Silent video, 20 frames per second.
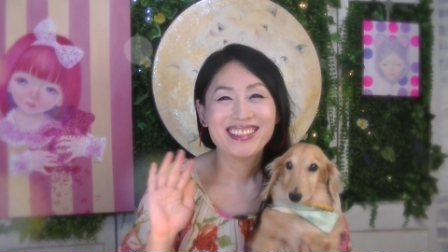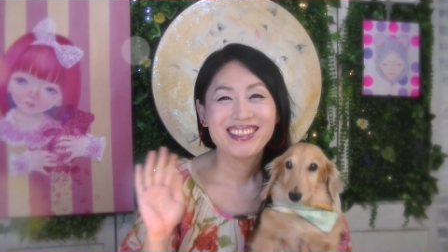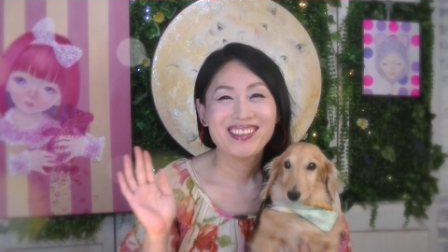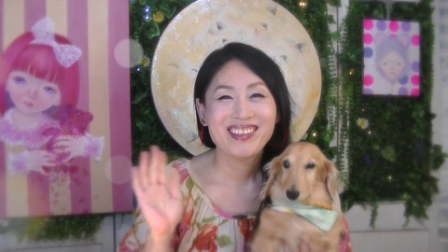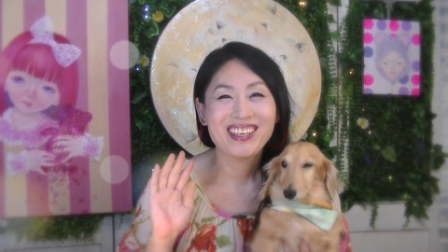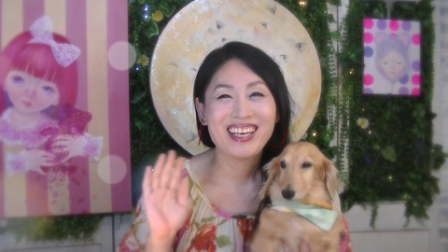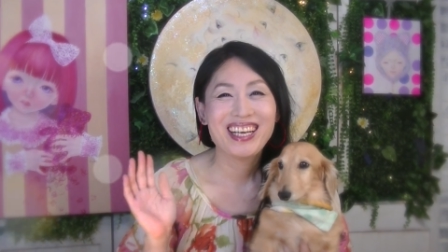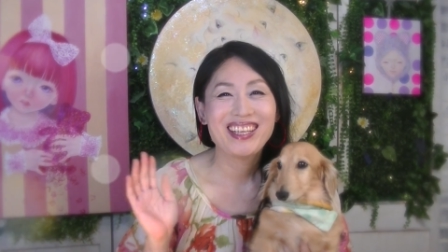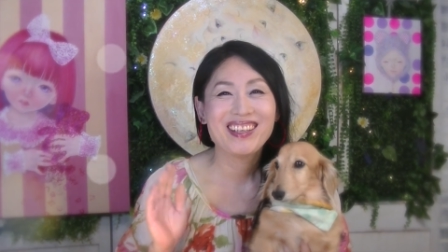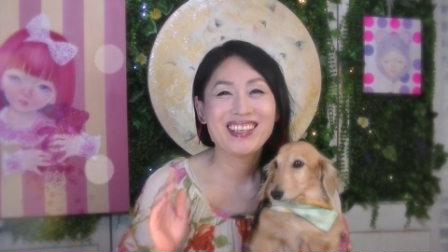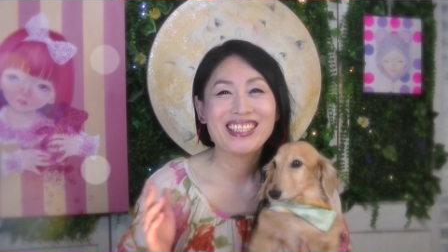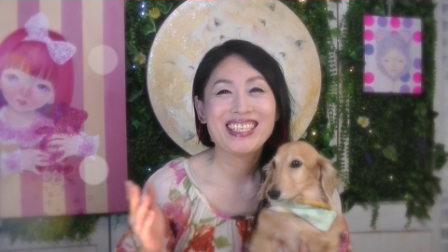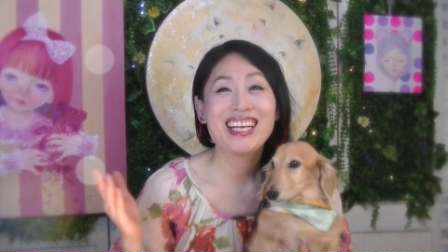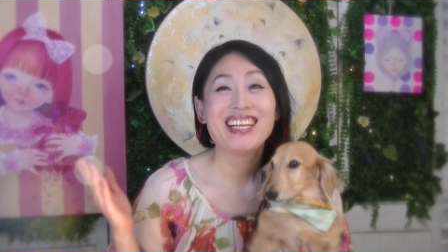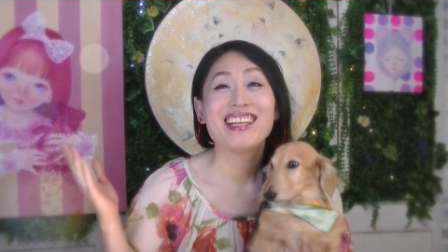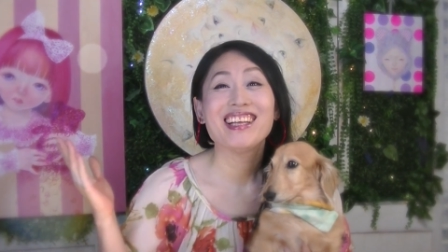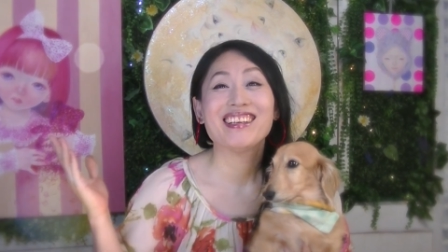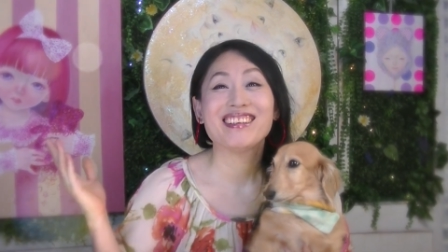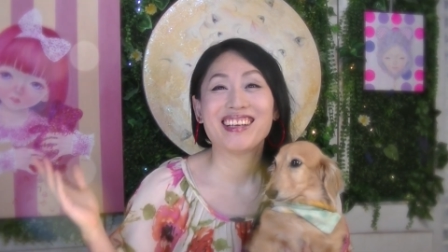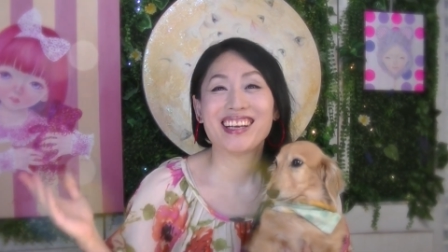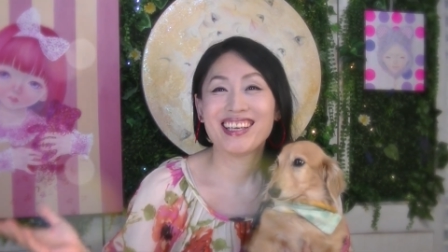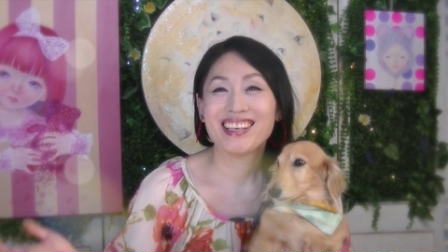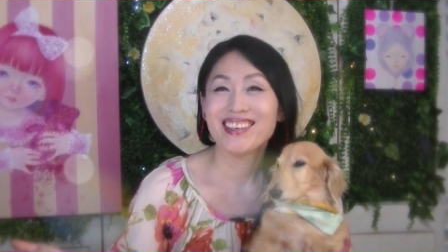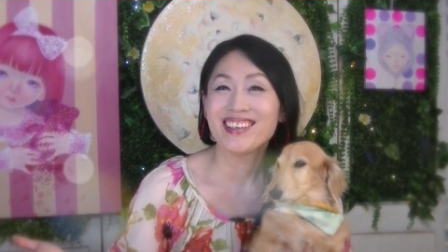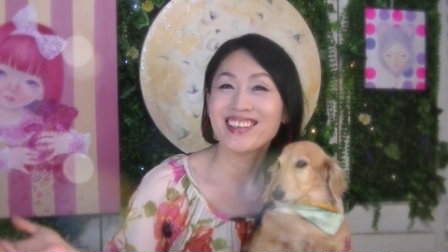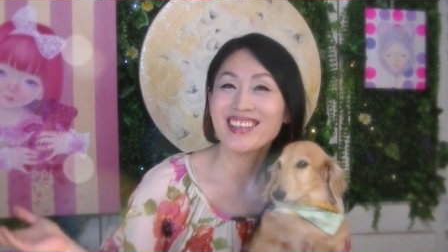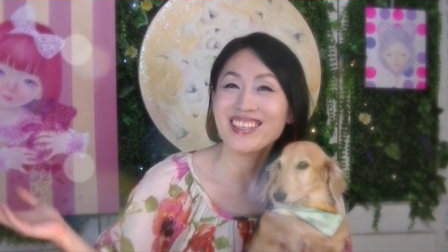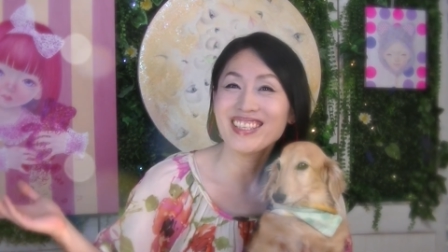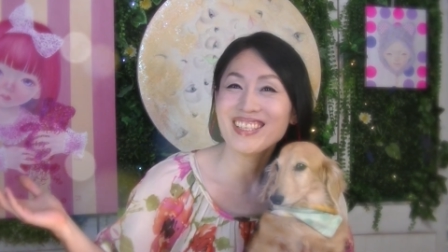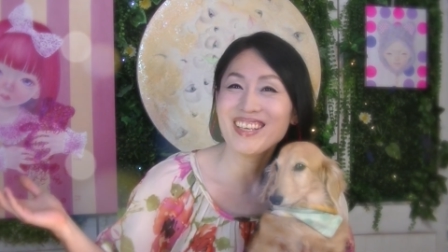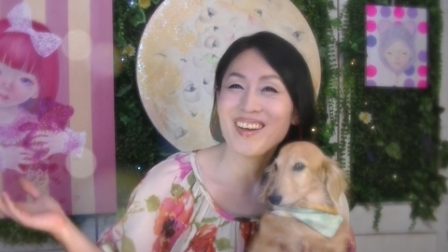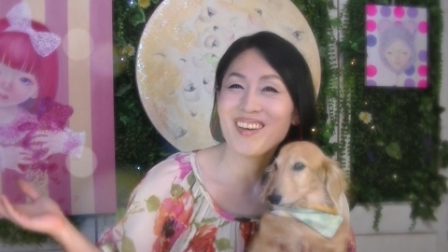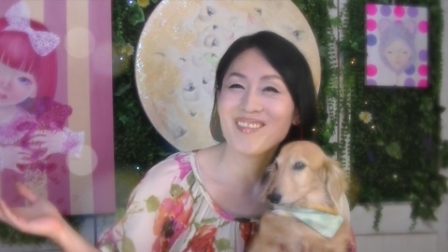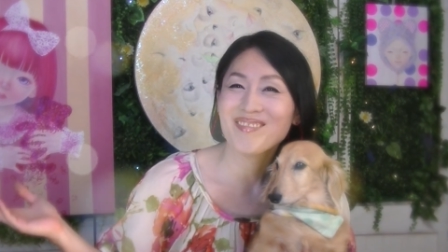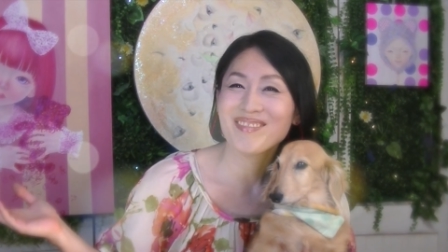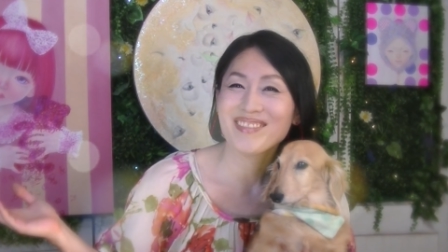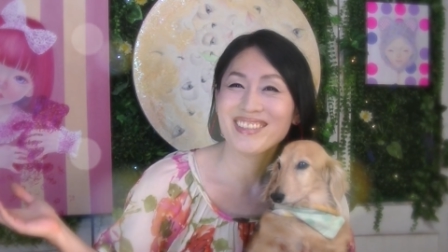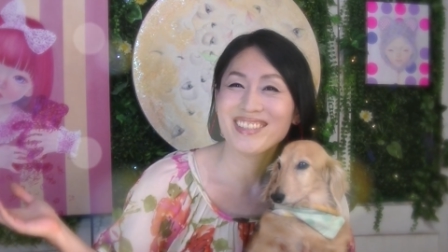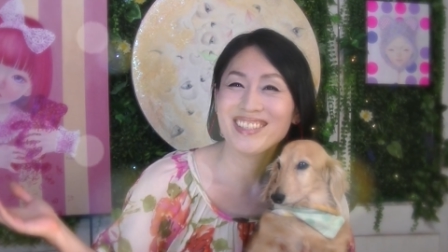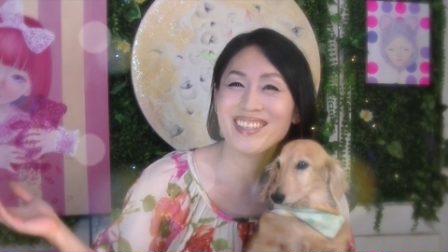ココアートチャンネルへようこそ。
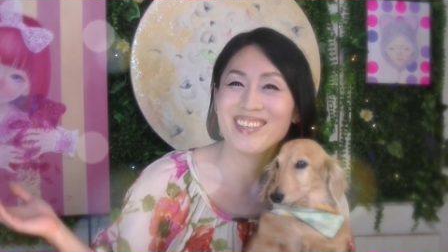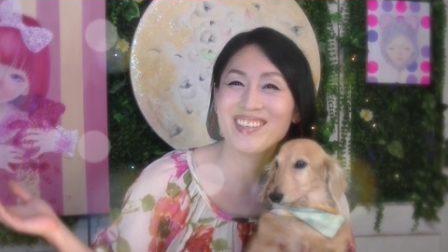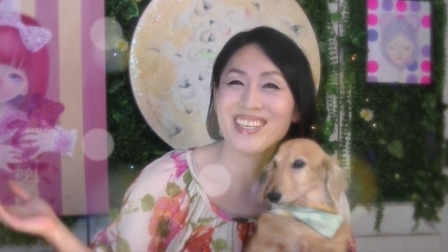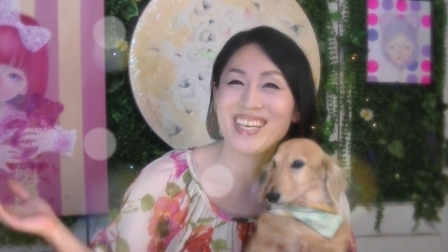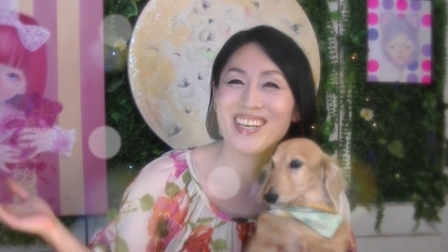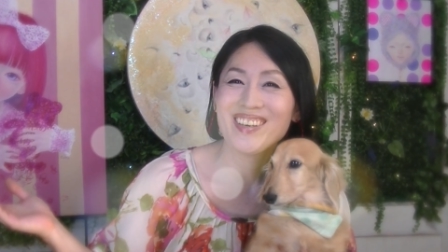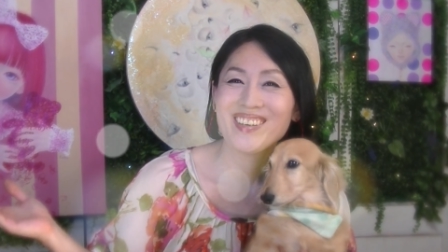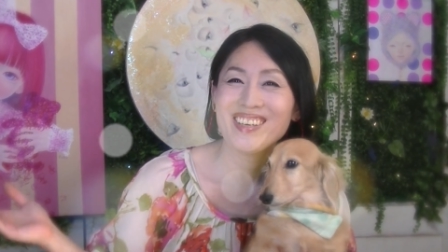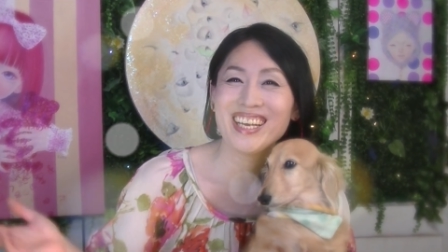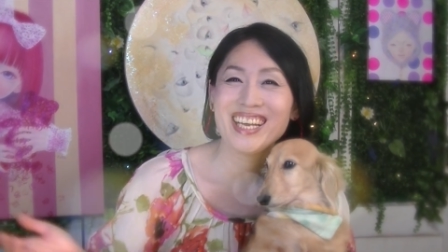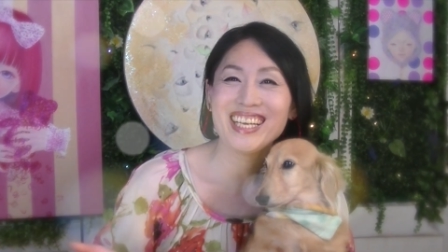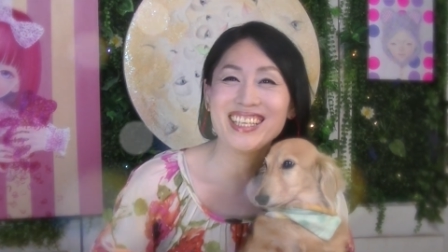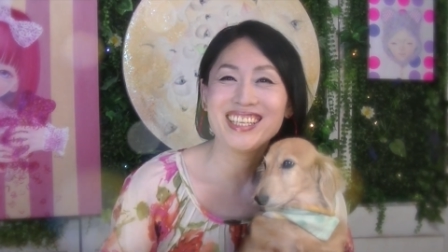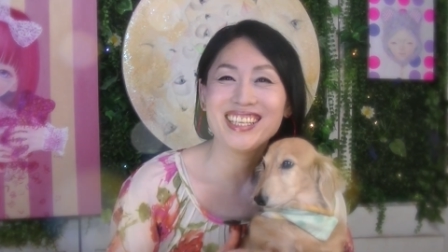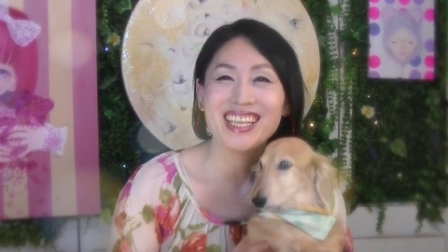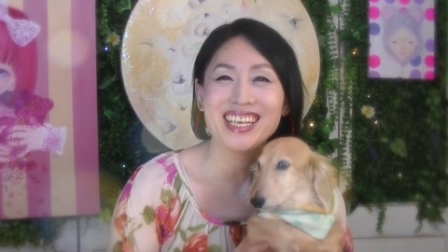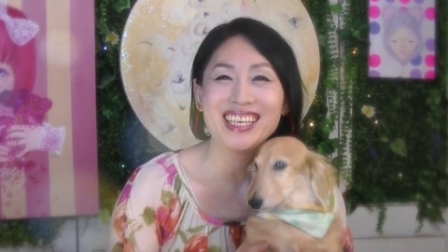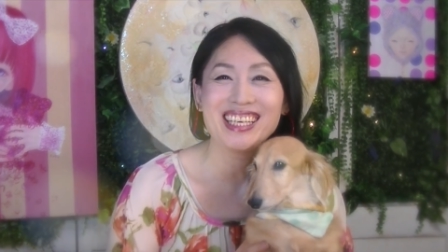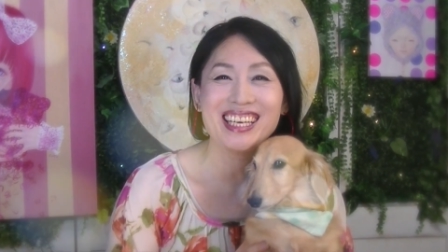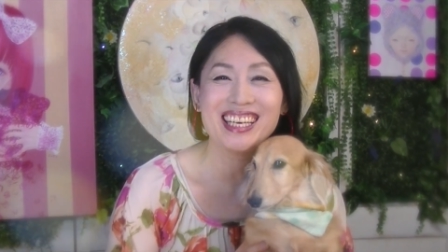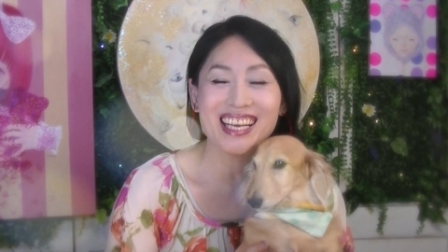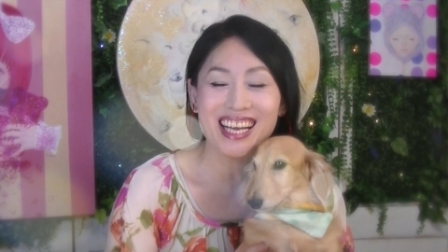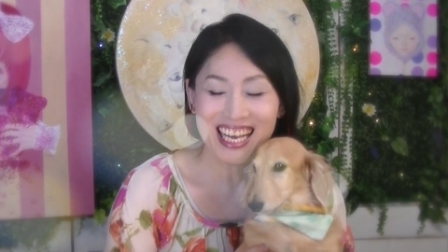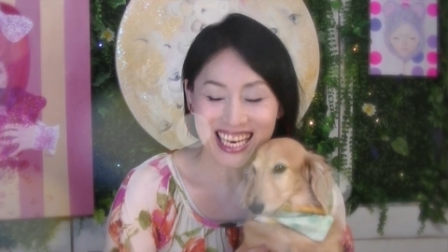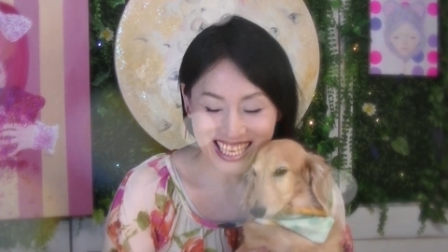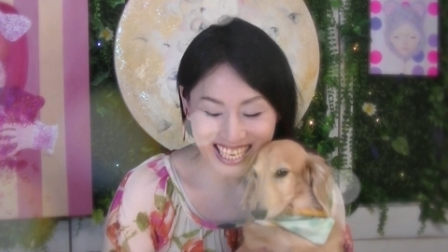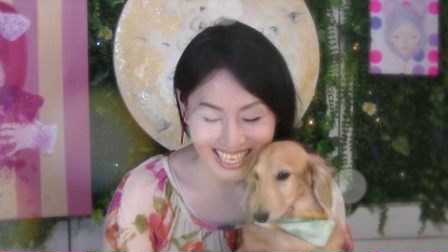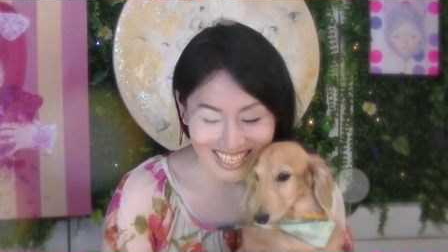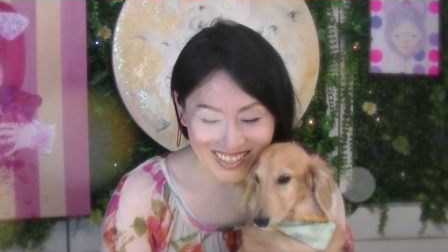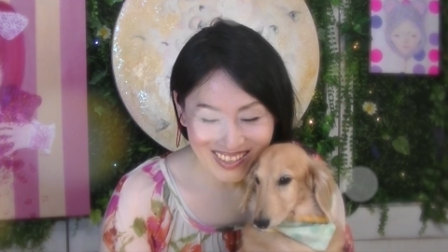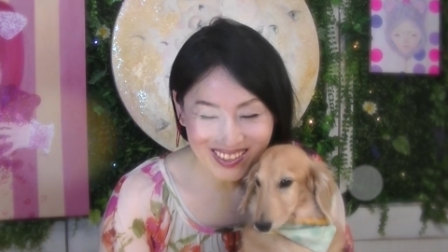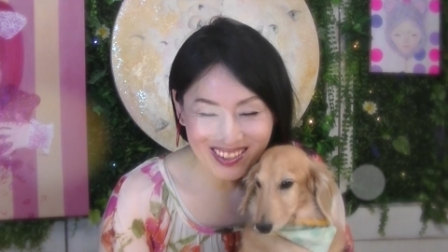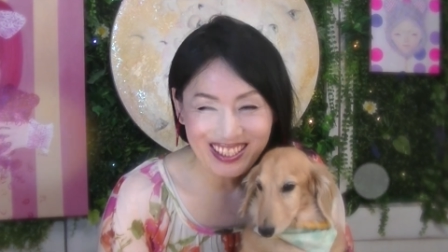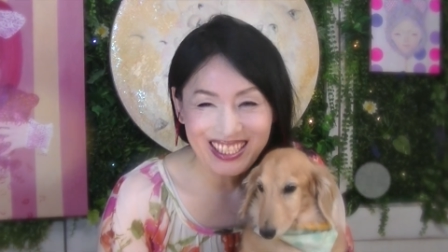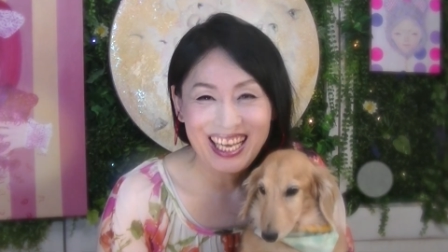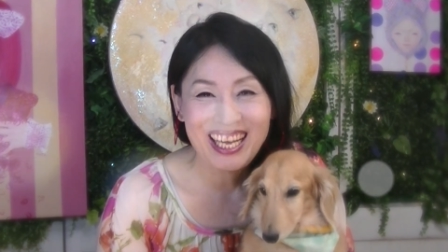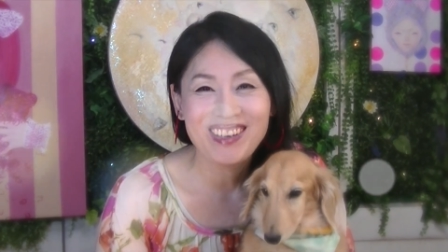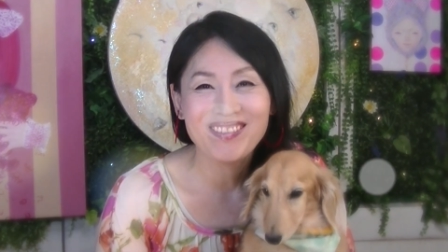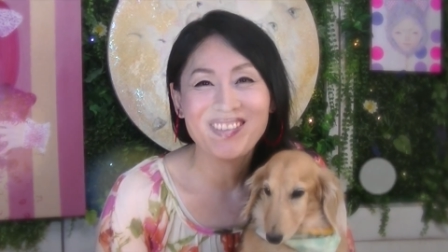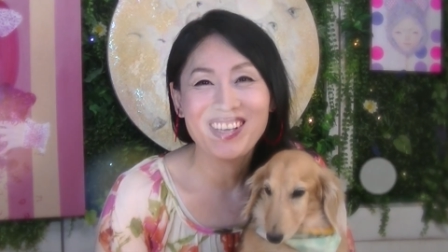動画をご覧いただきありがとうご
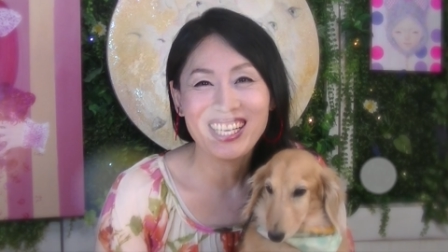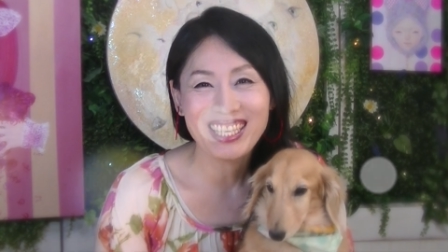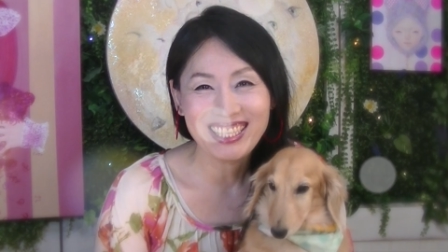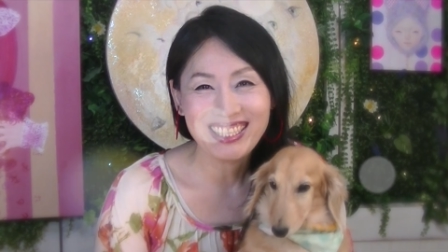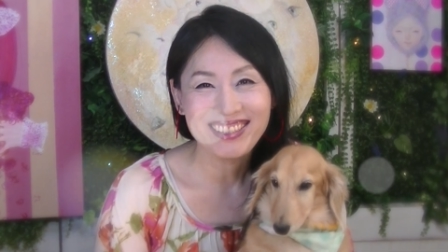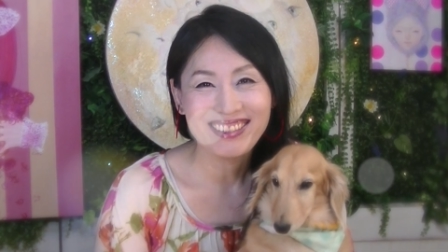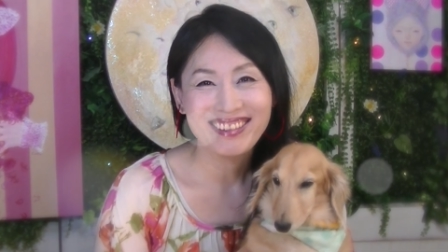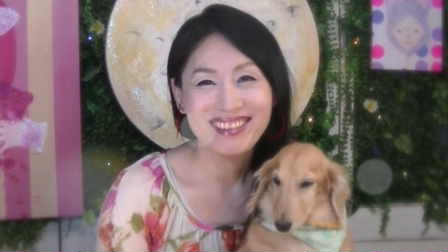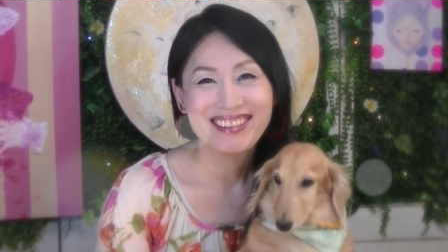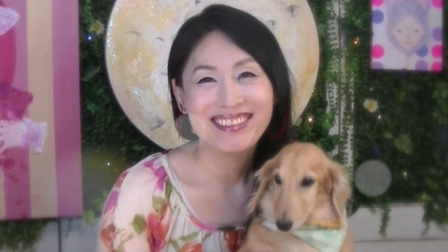ざいます。